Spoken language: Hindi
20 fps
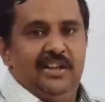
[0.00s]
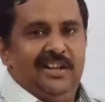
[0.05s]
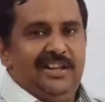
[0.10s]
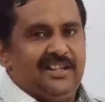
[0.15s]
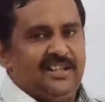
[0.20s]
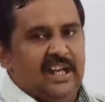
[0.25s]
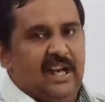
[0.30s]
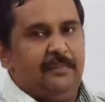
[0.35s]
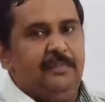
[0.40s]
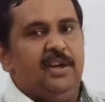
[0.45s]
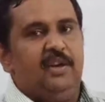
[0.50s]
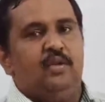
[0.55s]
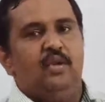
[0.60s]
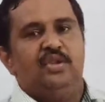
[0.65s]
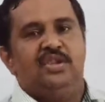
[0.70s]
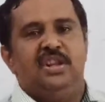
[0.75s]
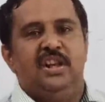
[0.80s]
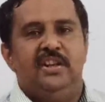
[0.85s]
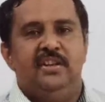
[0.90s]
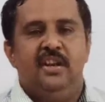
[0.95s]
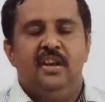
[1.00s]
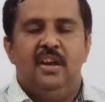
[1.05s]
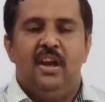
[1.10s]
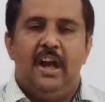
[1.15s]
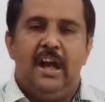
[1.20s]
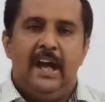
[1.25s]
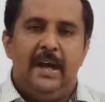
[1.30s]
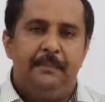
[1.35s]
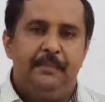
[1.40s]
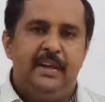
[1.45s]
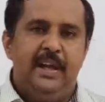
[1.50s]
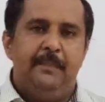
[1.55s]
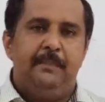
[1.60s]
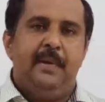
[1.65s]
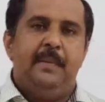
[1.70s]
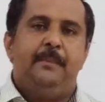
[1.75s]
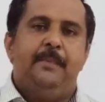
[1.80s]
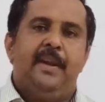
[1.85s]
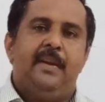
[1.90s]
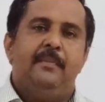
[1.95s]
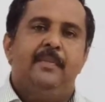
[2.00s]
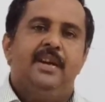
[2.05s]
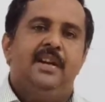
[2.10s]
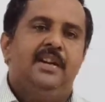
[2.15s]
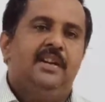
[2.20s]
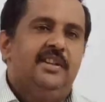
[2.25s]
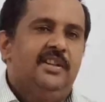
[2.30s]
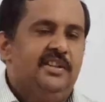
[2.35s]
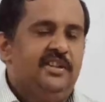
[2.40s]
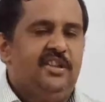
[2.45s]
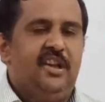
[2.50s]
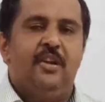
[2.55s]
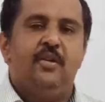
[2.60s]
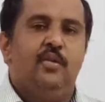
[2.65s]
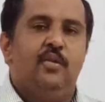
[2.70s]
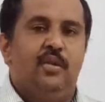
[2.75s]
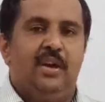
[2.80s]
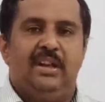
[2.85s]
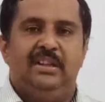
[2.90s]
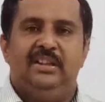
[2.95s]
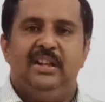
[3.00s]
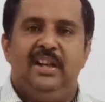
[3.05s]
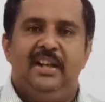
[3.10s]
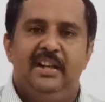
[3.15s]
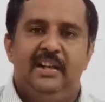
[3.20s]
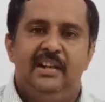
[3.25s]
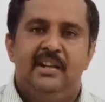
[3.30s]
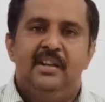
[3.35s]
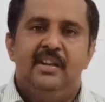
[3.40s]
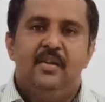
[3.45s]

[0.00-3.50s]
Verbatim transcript: इसका भी क्वेश्चन आपके पेपर में ज़रूर आता है